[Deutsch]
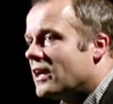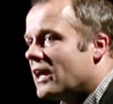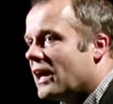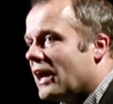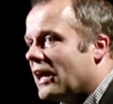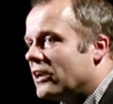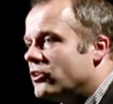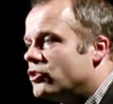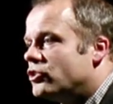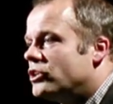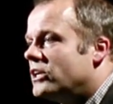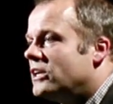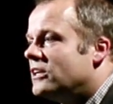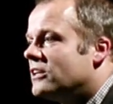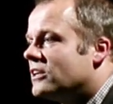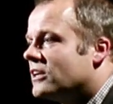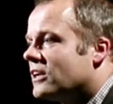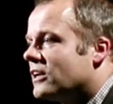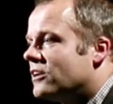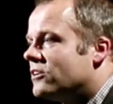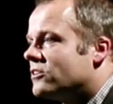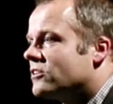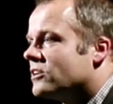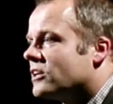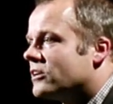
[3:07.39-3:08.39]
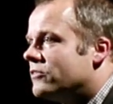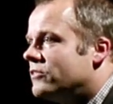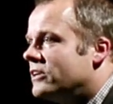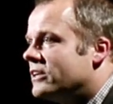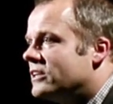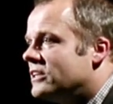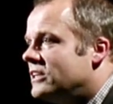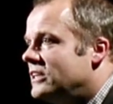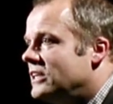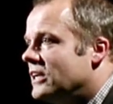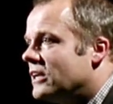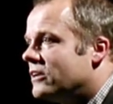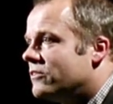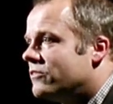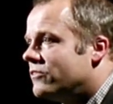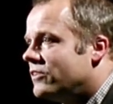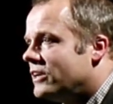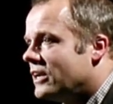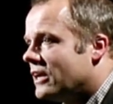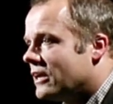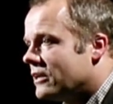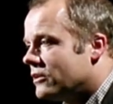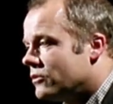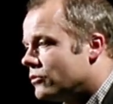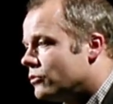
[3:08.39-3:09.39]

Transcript: an Schichtgrenzen reflektiert werden